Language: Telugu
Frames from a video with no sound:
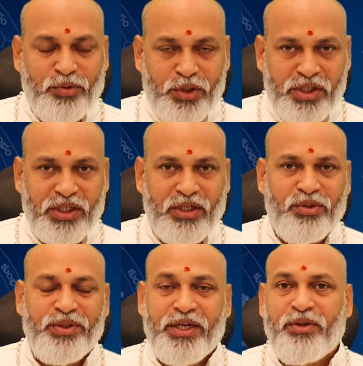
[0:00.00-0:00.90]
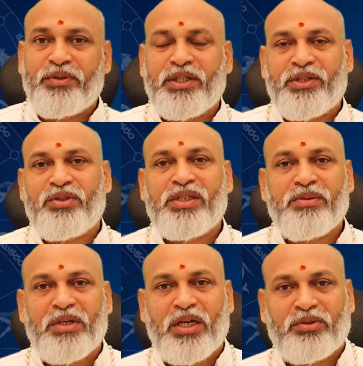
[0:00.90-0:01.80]
వృచ్చికంలోకి ఏడవ తేదీ
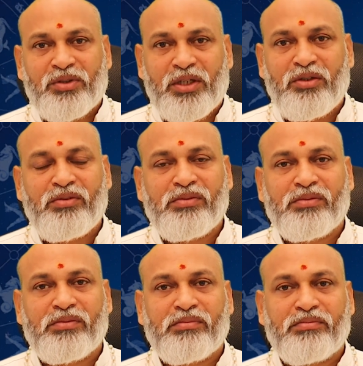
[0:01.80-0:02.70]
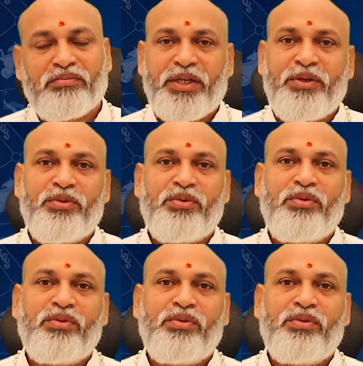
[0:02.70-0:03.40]
నుంచి మారుతున్నాడు మరియు